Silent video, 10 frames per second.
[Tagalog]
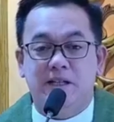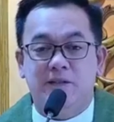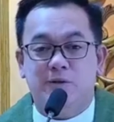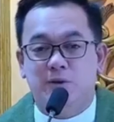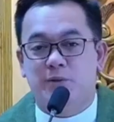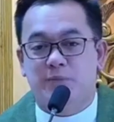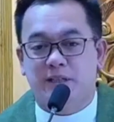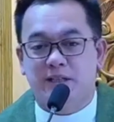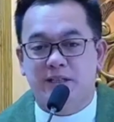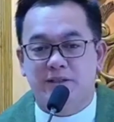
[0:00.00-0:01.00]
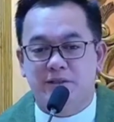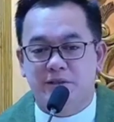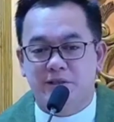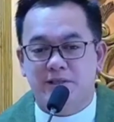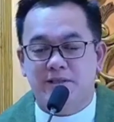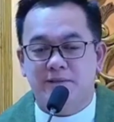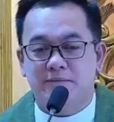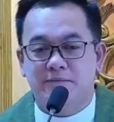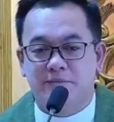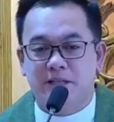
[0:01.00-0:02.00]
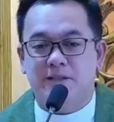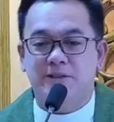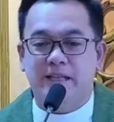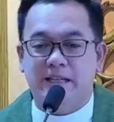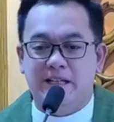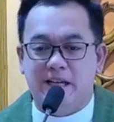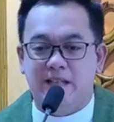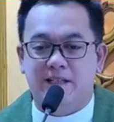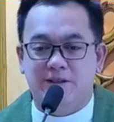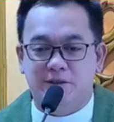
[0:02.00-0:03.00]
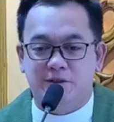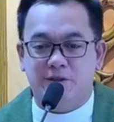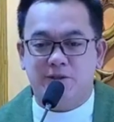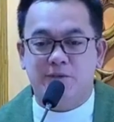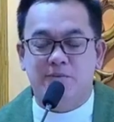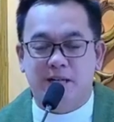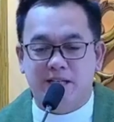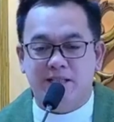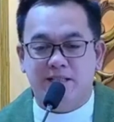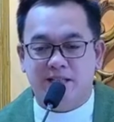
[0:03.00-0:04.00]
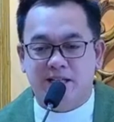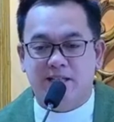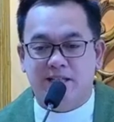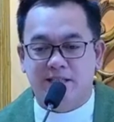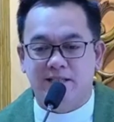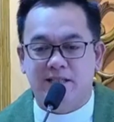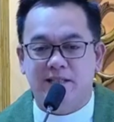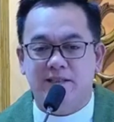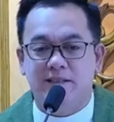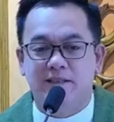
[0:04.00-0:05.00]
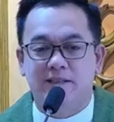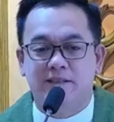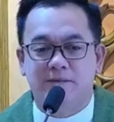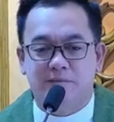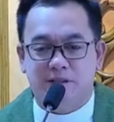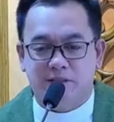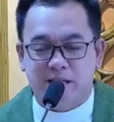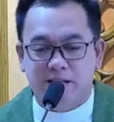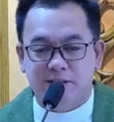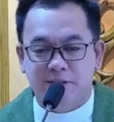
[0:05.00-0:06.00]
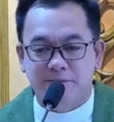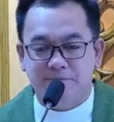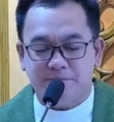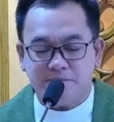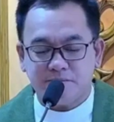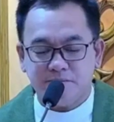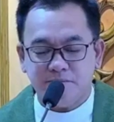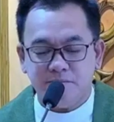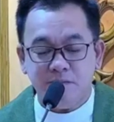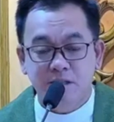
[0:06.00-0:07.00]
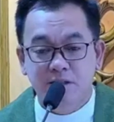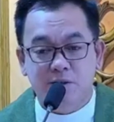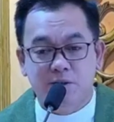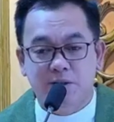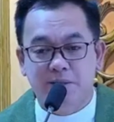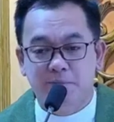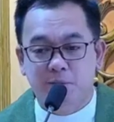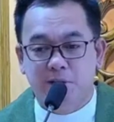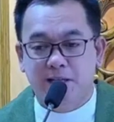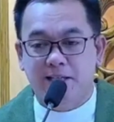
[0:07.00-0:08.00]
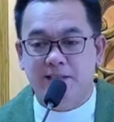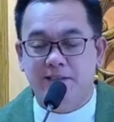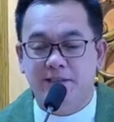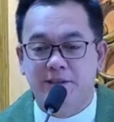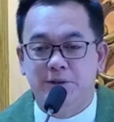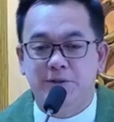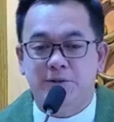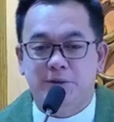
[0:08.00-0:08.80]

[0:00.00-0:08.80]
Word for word: pinahintulot pa rin ng Diyos, mayroong dahilan ng Diyos kung bakit sila nandyan. Pero tayo, tuloy ang buhay,